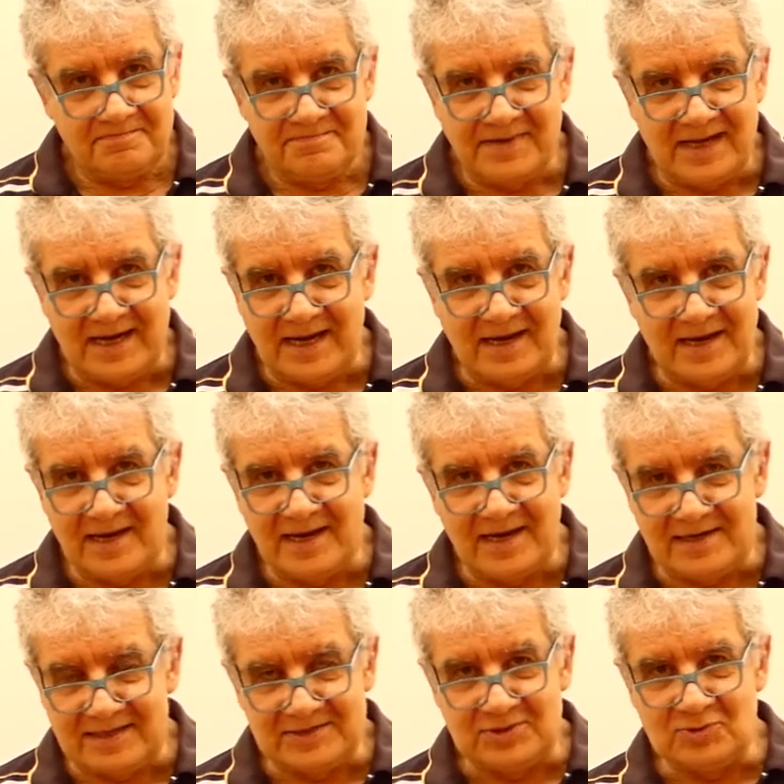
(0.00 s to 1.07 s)
para la
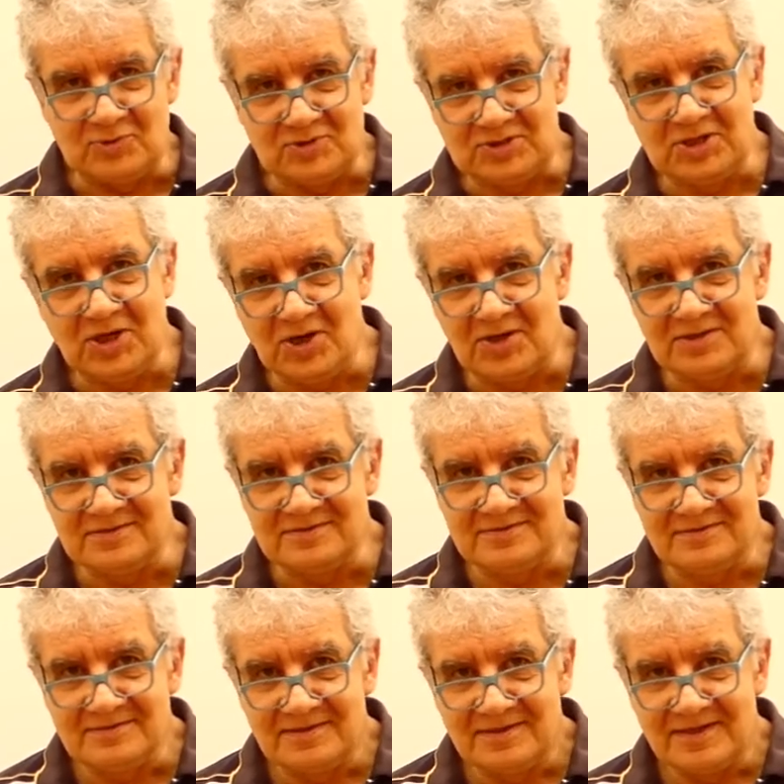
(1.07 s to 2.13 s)

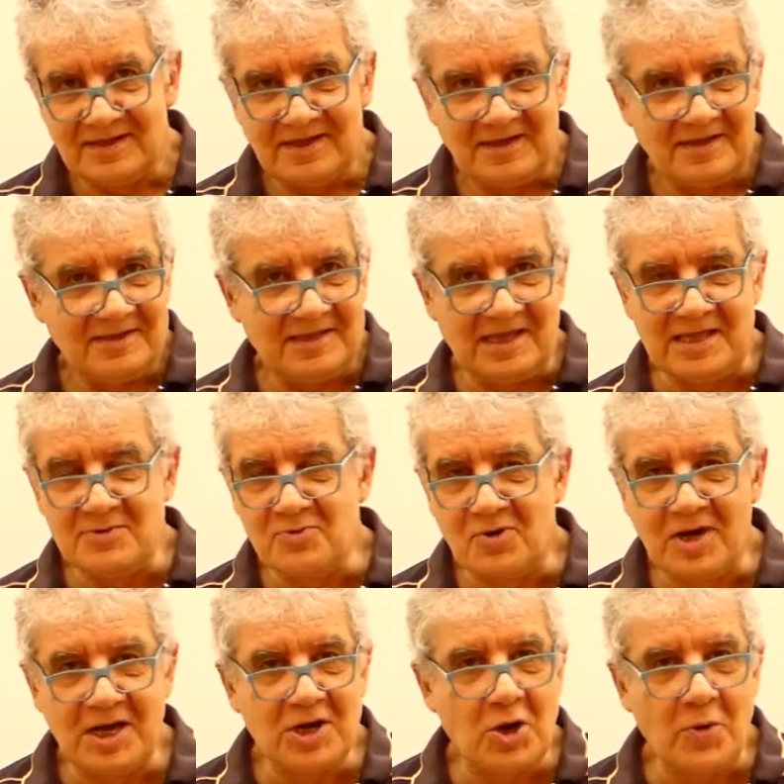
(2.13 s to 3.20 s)
resolución, te
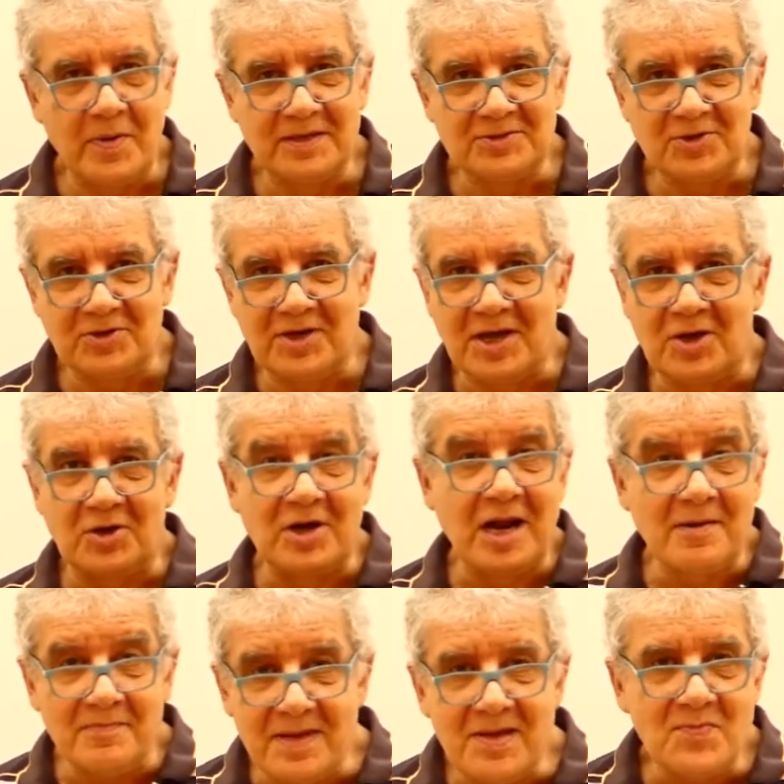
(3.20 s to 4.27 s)
dibujé los vectores con
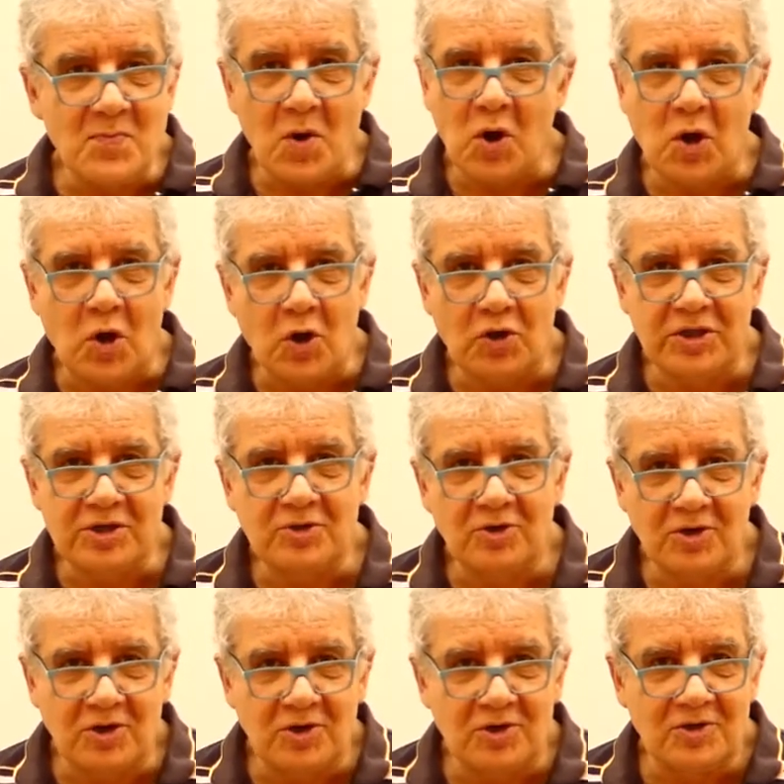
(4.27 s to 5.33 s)
el mismo código
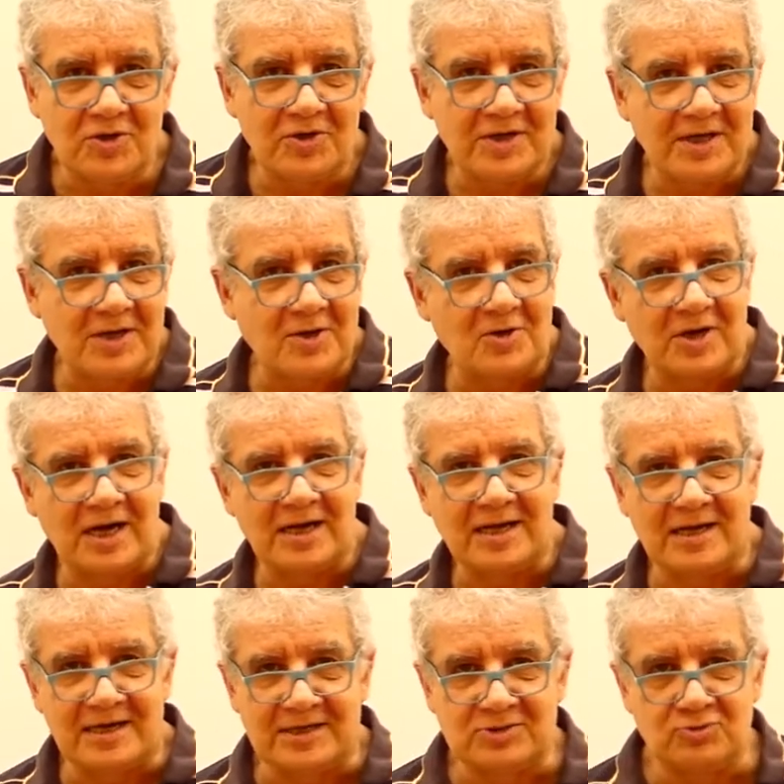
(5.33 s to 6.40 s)
de colores con el
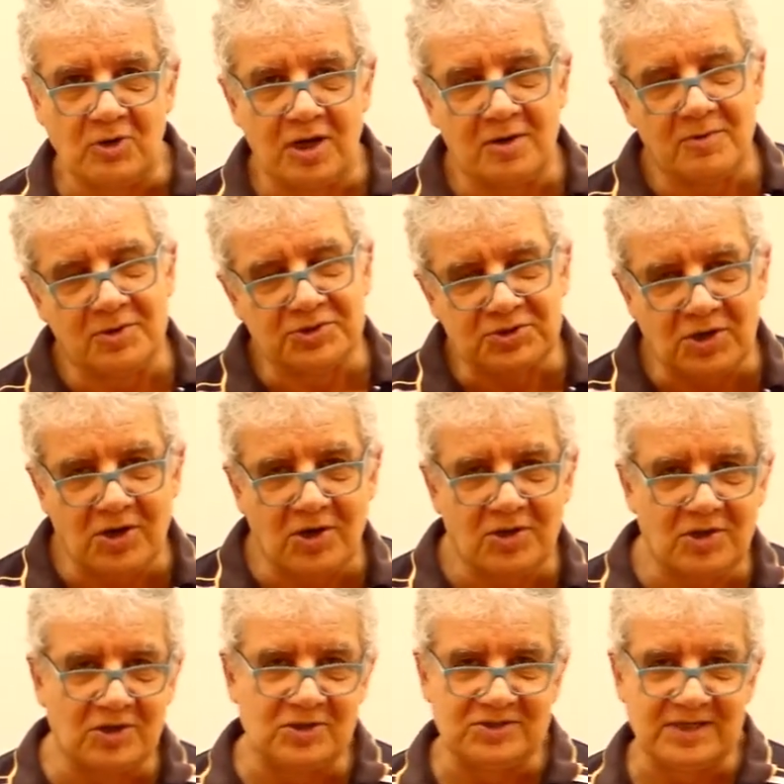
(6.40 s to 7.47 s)
que resuelvo
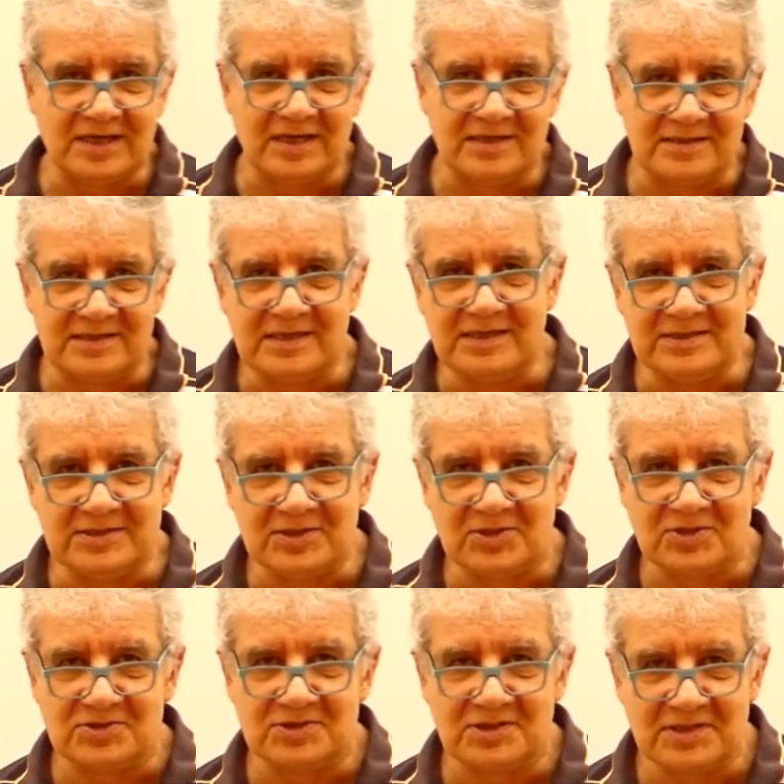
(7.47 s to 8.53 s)
todos los
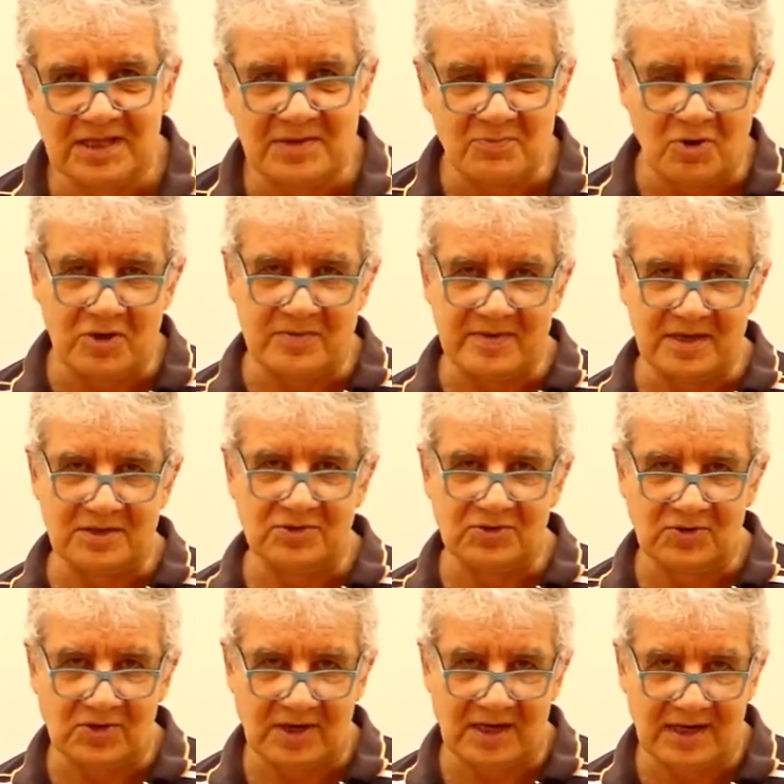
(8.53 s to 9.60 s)
ejercicios de
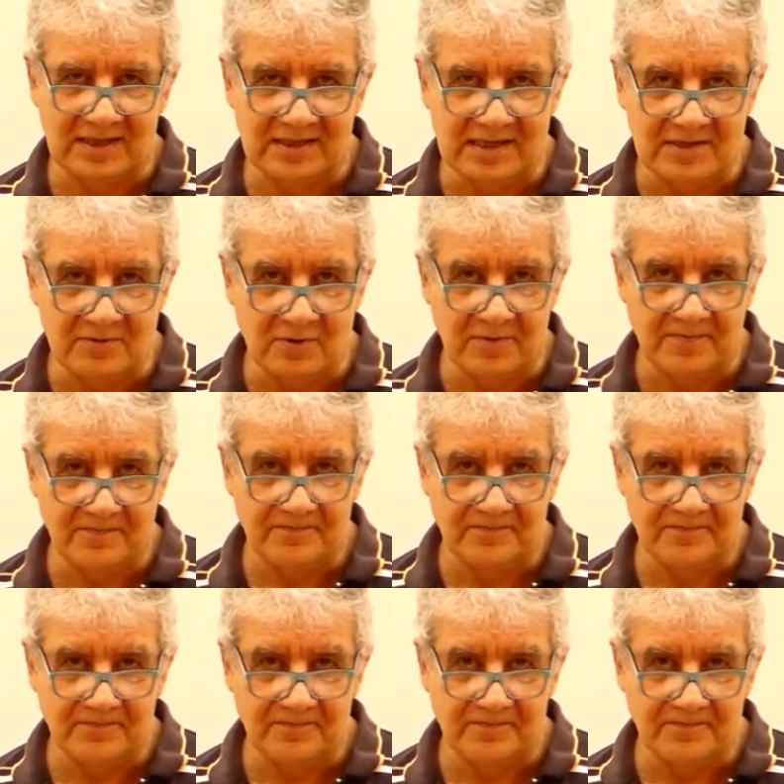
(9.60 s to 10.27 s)
movimiento relativo.